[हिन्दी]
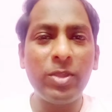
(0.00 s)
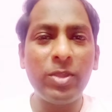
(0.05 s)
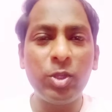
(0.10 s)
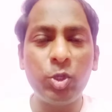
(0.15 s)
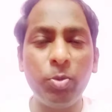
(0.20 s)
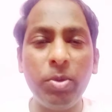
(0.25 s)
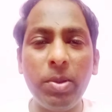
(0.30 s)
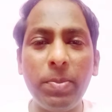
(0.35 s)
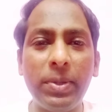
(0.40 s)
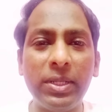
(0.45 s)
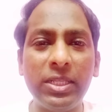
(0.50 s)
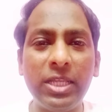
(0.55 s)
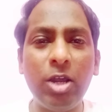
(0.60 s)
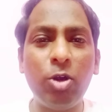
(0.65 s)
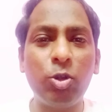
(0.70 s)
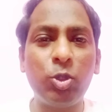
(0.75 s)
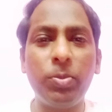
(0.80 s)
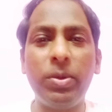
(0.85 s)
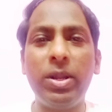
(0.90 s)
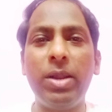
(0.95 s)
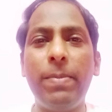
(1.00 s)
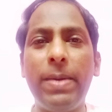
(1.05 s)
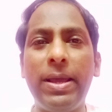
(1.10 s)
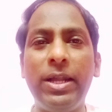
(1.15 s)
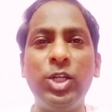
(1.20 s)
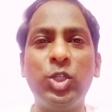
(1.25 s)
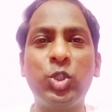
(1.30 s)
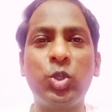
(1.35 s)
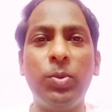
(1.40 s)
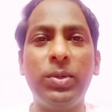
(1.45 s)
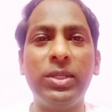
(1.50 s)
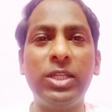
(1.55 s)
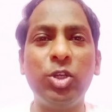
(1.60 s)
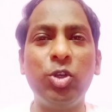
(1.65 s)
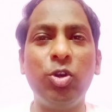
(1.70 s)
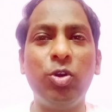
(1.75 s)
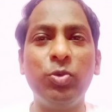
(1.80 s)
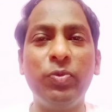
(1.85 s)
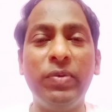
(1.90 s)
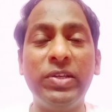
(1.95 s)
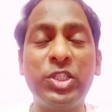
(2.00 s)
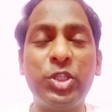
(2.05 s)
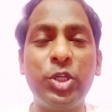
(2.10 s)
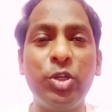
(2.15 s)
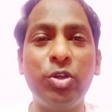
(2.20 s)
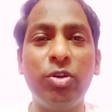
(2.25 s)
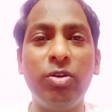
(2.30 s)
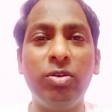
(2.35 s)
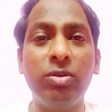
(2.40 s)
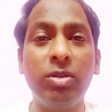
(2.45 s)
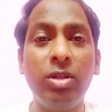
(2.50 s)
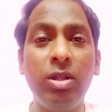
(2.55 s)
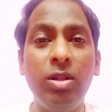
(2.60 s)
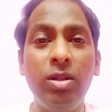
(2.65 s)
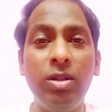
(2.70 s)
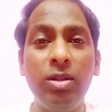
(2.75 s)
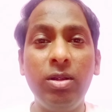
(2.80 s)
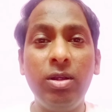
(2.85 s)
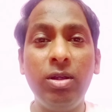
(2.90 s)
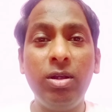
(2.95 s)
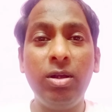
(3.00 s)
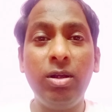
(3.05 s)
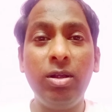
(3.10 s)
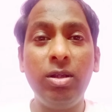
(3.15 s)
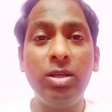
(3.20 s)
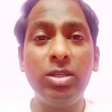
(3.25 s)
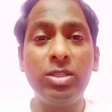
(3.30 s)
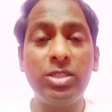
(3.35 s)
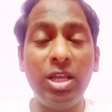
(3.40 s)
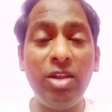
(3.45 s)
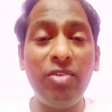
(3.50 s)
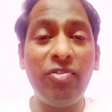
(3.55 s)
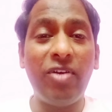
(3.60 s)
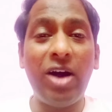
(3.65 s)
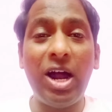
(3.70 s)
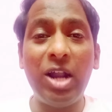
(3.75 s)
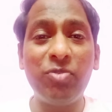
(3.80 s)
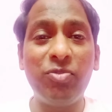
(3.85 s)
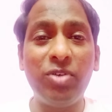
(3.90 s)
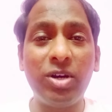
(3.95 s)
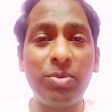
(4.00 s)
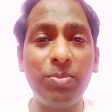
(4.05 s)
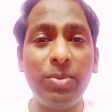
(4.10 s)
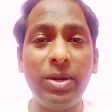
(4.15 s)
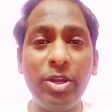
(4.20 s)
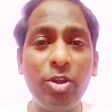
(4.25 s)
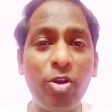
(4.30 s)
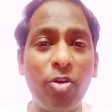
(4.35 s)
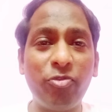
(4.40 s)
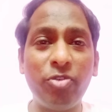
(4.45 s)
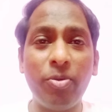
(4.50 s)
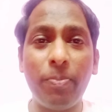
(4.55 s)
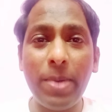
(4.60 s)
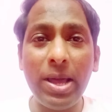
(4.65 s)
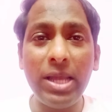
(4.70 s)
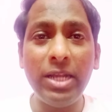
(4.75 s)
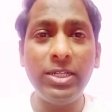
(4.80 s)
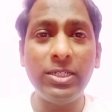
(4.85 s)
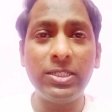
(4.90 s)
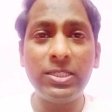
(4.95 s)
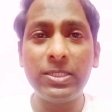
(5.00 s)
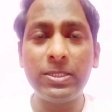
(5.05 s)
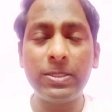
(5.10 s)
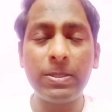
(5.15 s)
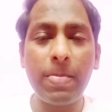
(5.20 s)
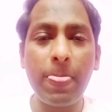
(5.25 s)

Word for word: तुम्हें पता है और तुम्हारे पेरेंट्स को पता है यू इन्वेस्टिंग योर सेल्फ हार्ड वर्क मनी ऑफ योर पेरेंट्स